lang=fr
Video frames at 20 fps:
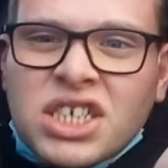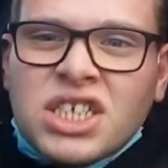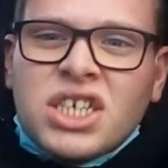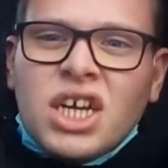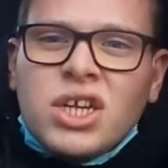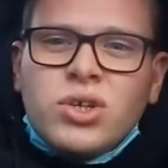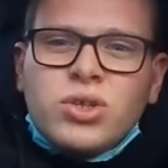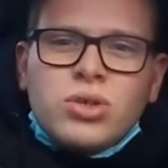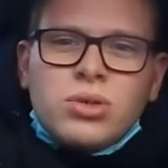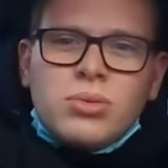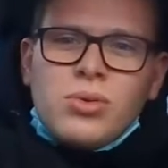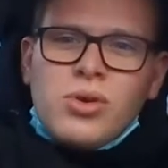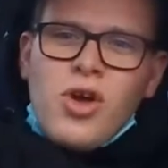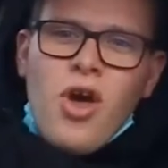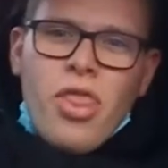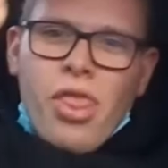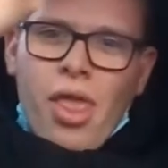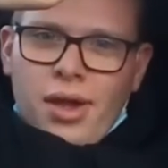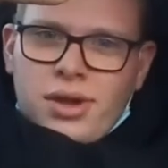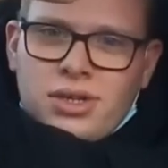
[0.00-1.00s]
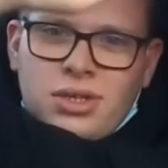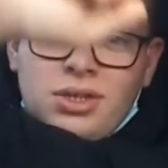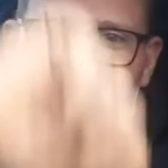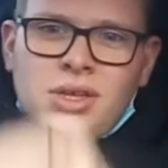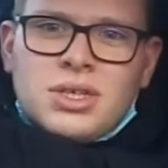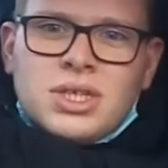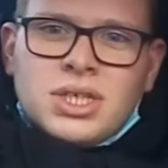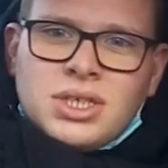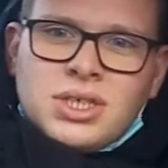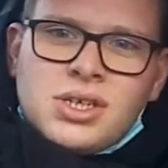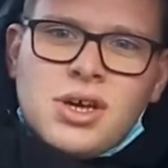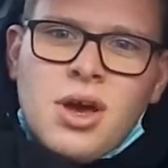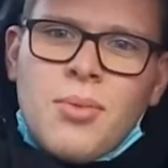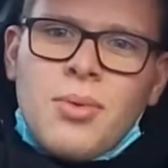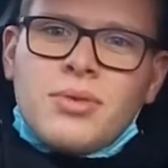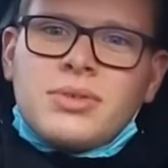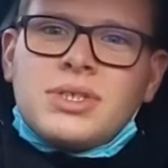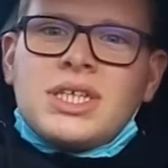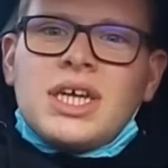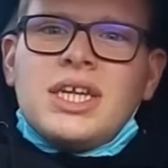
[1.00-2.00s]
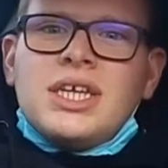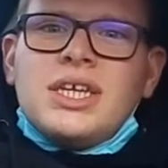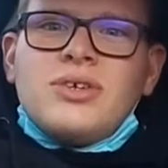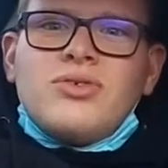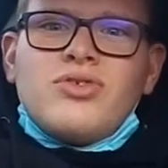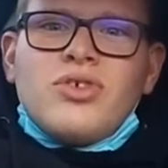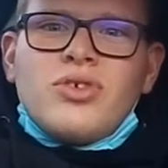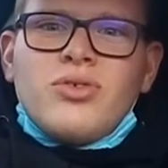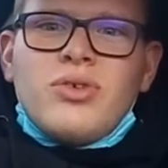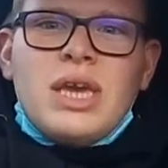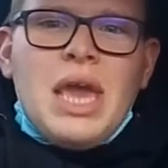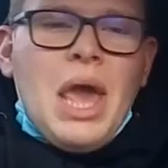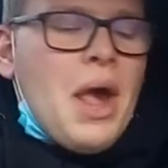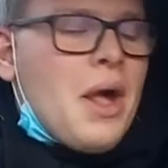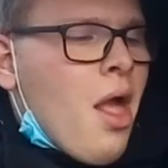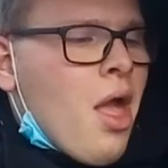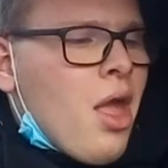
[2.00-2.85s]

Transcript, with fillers: Salut tout le monde Comment vous allez aujourd'hui